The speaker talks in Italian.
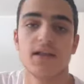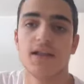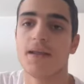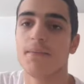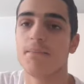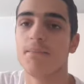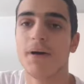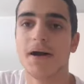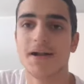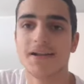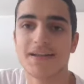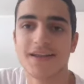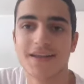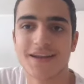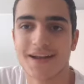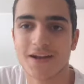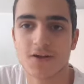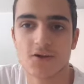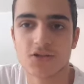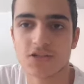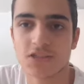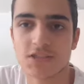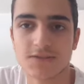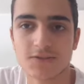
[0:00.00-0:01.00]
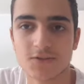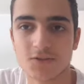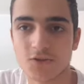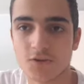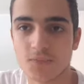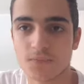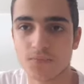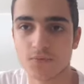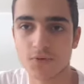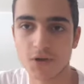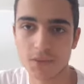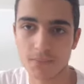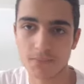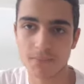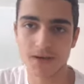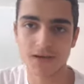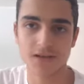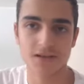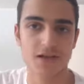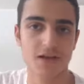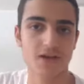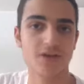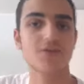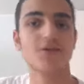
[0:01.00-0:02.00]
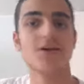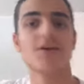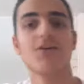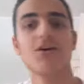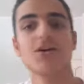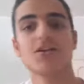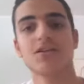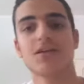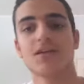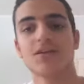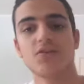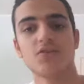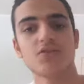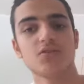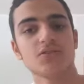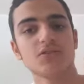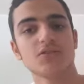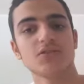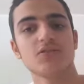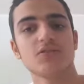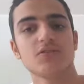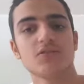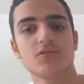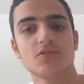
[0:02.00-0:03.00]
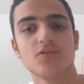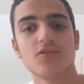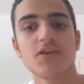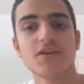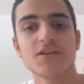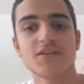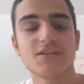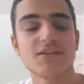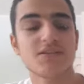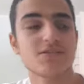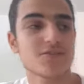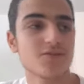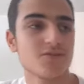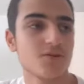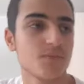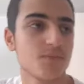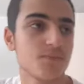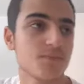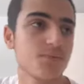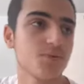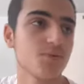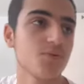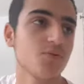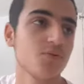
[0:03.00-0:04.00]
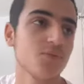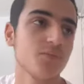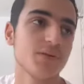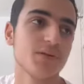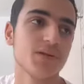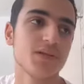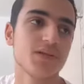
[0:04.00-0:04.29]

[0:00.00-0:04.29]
le bandiere non si vedono più, le bandiere di una volta non, non esistono più, mi